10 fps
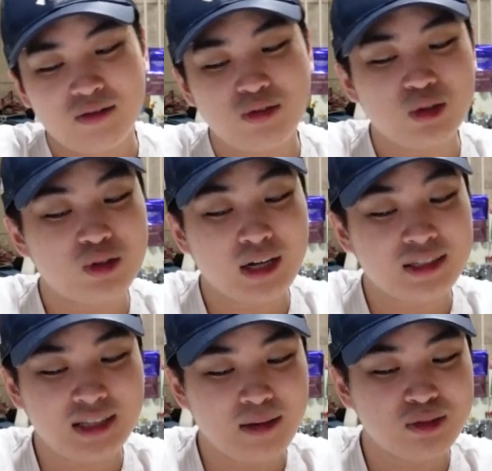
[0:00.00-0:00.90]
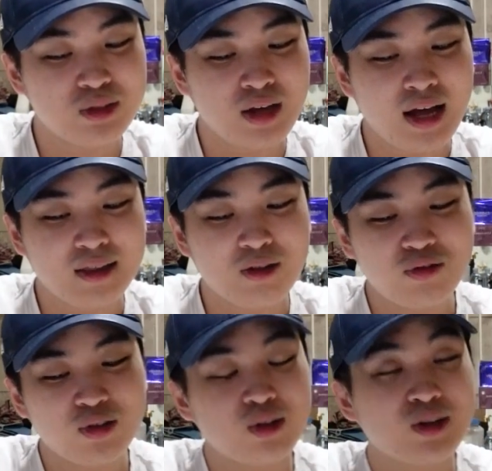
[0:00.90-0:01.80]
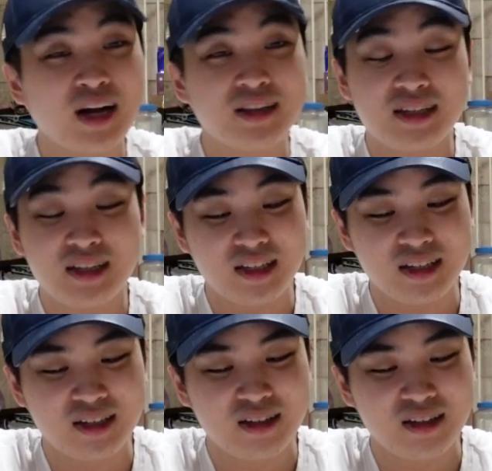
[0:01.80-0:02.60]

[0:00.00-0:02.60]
foto photocard Samsung atau foto photocard ini